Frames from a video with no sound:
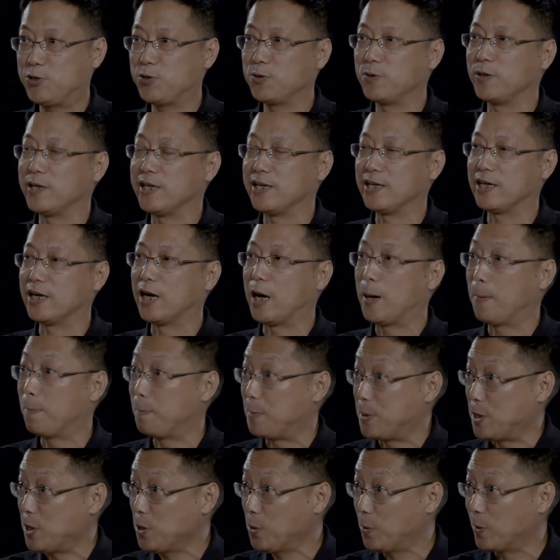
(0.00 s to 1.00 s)
剧的一个
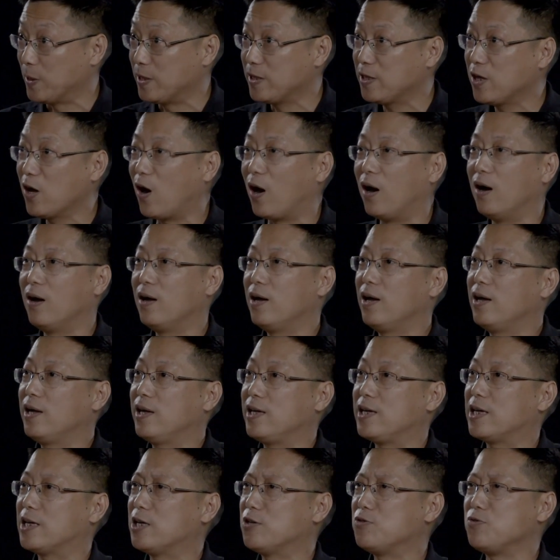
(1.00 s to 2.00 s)
迷魂调，
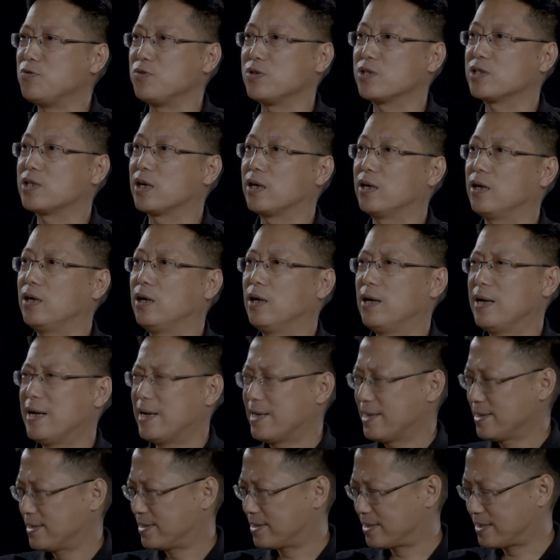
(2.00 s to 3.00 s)
一个女声，
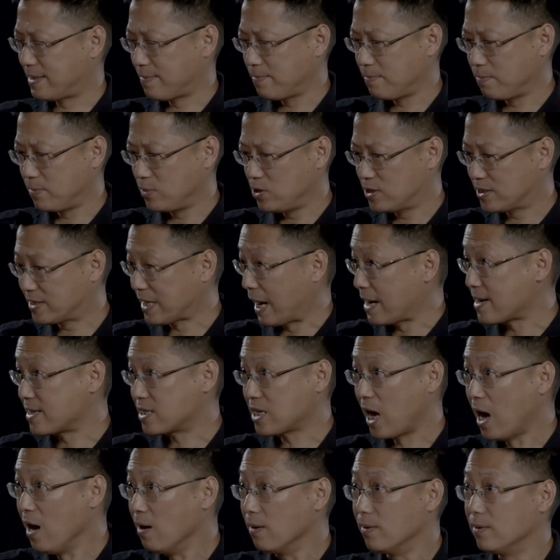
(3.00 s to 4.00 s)
散
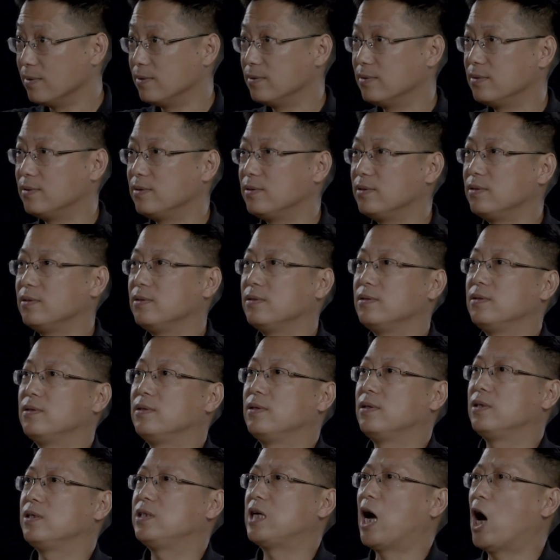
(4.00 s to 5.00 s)
唱，
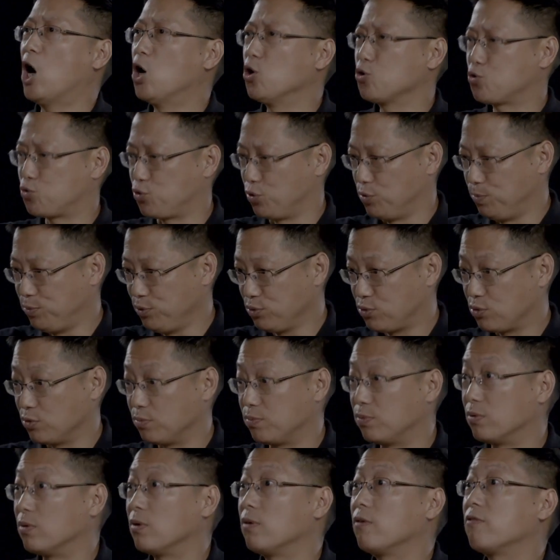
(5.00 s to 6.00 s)
然后逐步
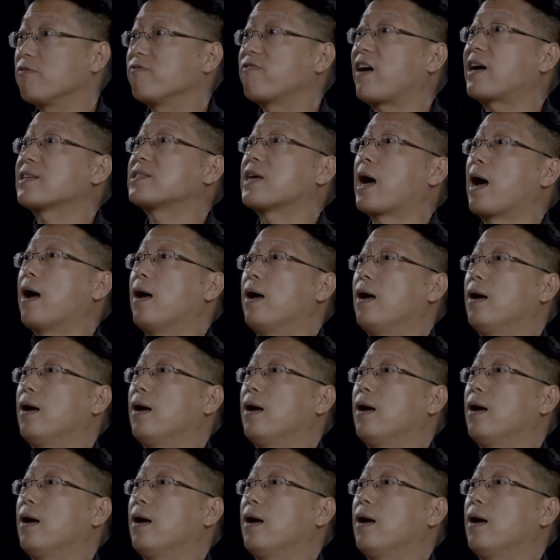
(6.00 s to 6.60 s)
发展。